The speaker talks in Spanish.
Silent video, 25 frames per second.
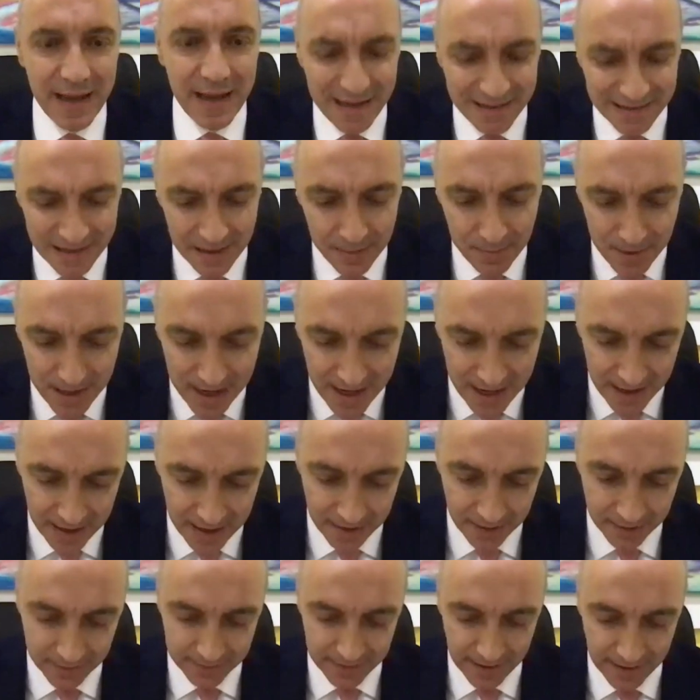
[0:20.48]
ese
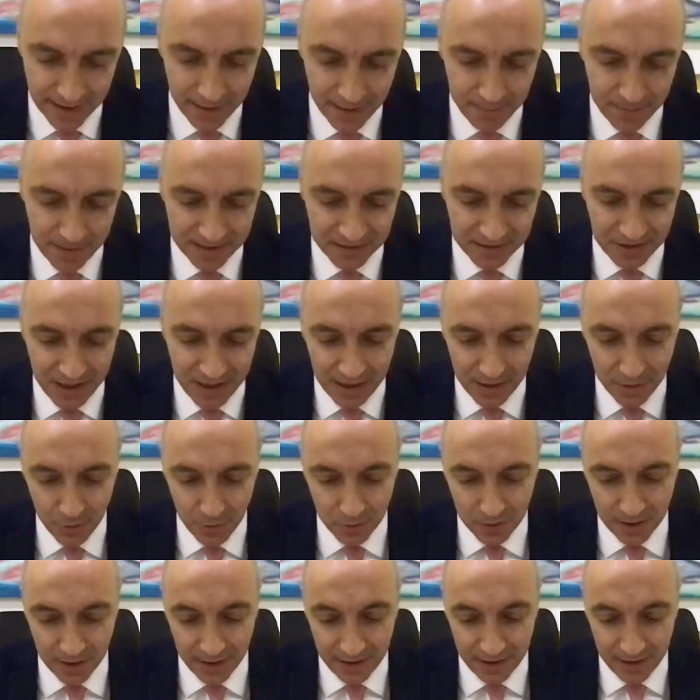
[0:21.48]
bien tan
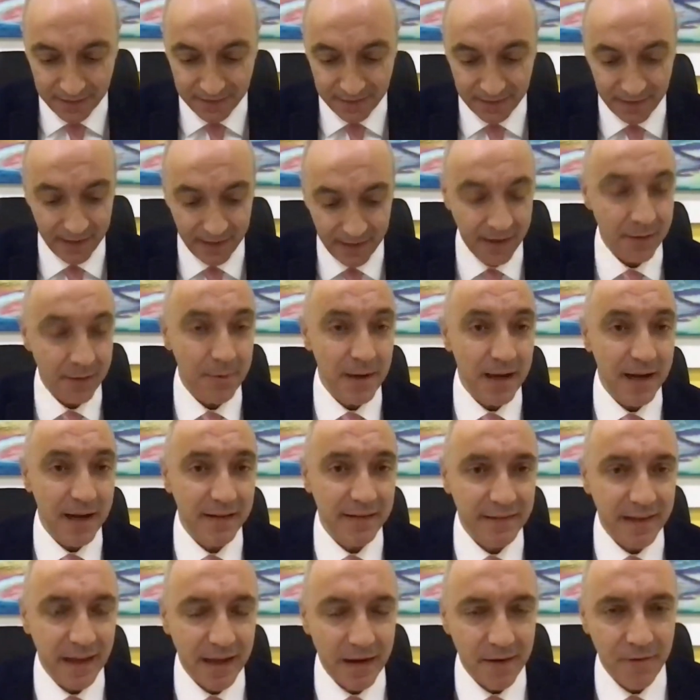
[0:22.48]
apreciado que es el
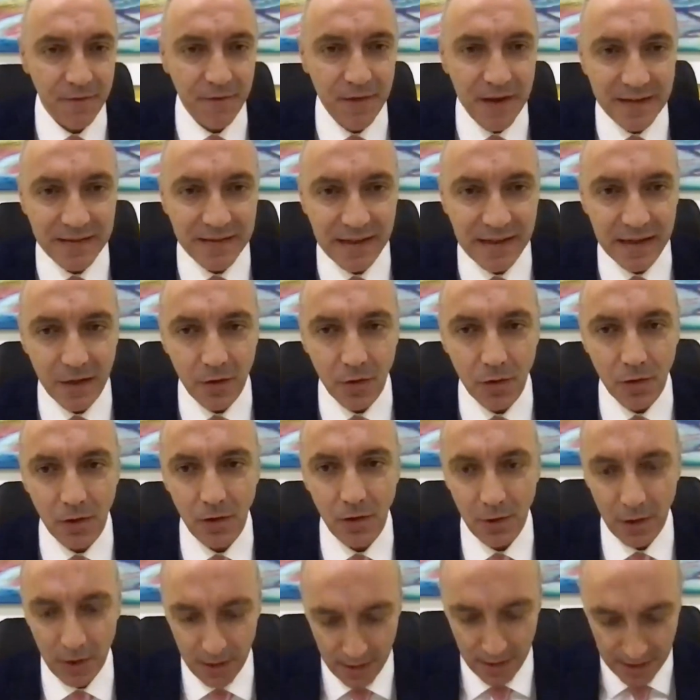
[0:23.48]
bienestar
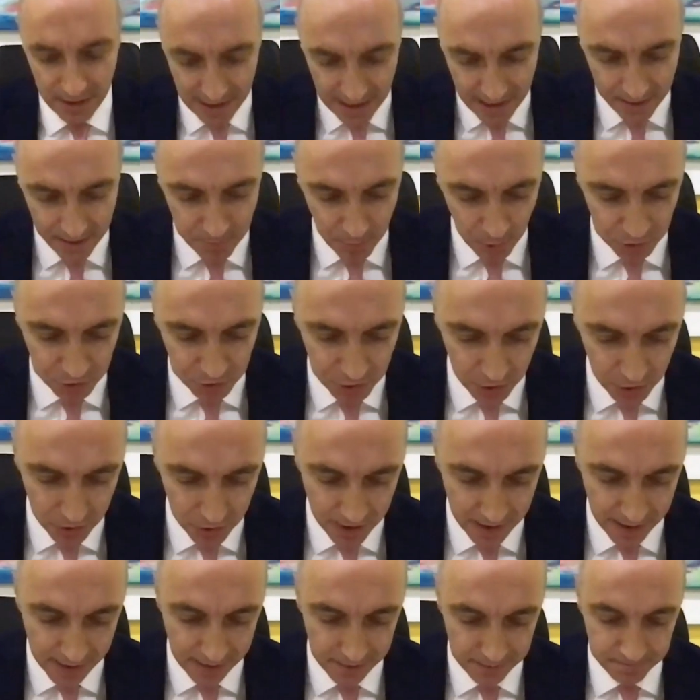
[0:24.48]
físico y
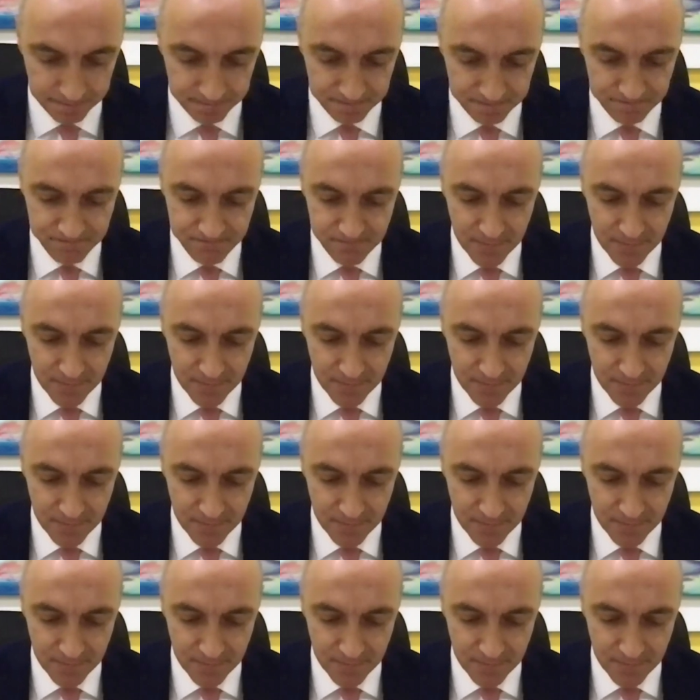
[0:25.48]
emocional.